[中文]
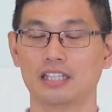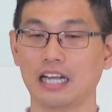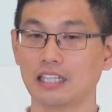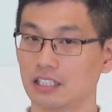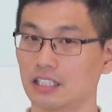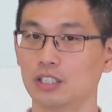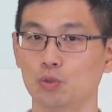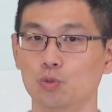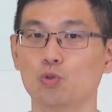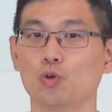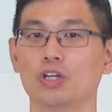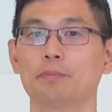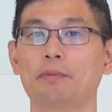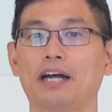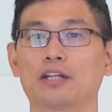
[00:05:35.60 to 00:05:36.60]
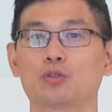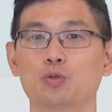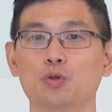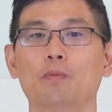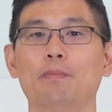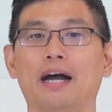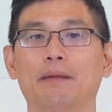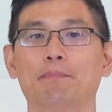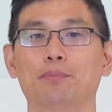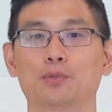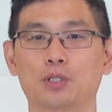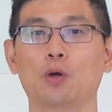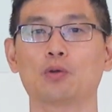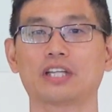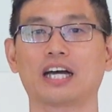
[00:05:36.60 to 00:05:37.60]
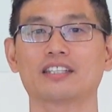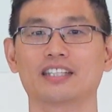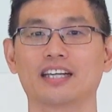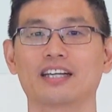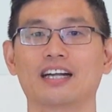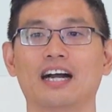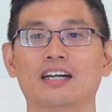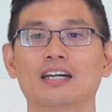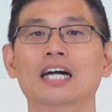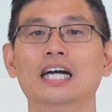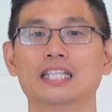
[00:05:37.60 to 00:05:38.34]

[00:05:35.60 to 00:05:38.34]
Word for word: 但是如果你把错把不痛当健康，